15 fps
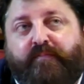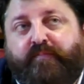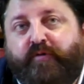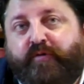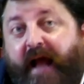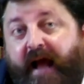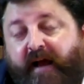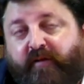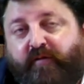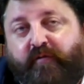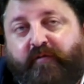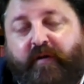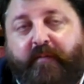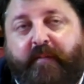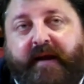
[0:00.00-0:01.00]
più tardi
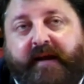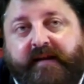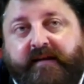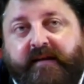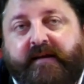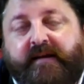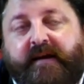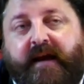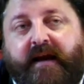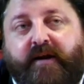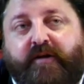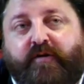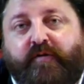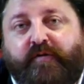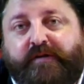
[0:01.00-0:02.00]
ovviamente, che è il
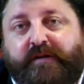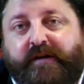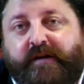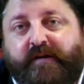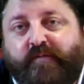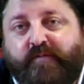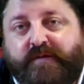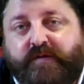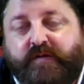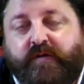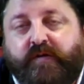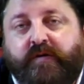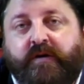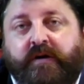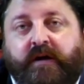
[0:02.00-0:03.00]
conte
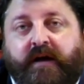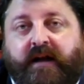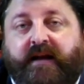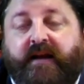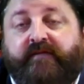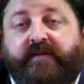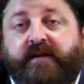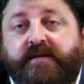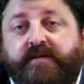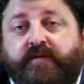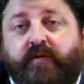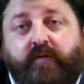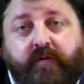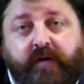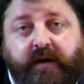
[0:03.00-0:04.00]
russo Lev
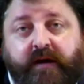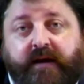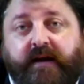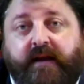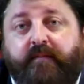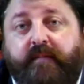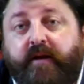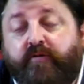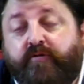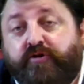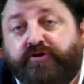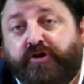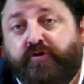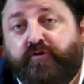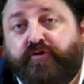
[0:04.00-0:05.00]
Tolstoi, che nel
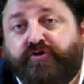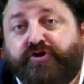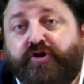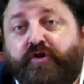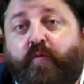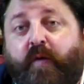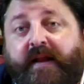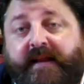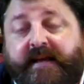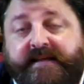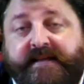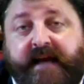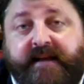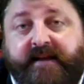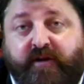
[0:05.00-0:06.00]

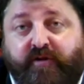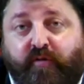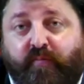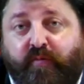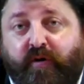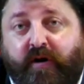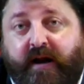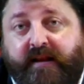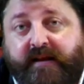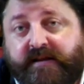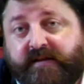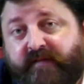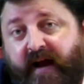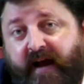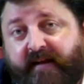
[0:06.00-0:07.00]
1857, dopo la
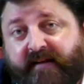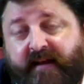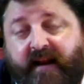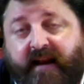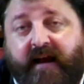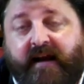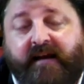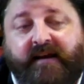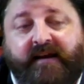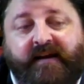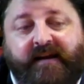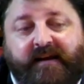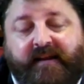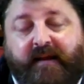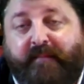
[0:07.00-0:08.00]
disfatta, la,
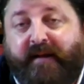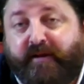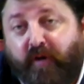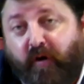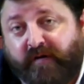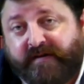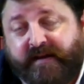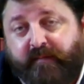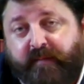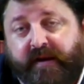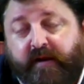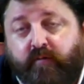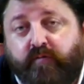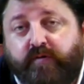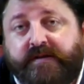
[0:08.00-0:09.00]
la batosta per
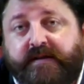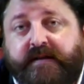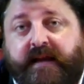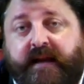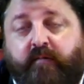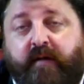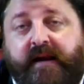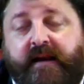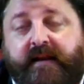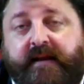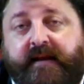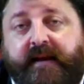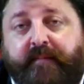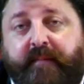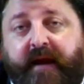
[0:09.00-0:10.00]
i russi della guerra di
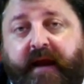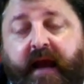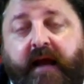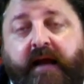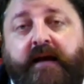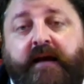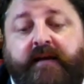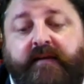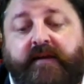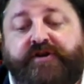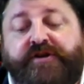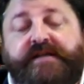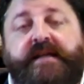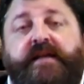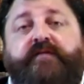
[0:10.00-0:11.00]
Crimea,
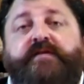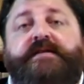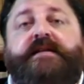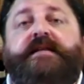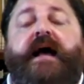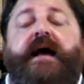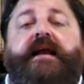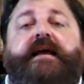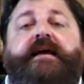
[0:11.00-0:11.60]
decise di visitare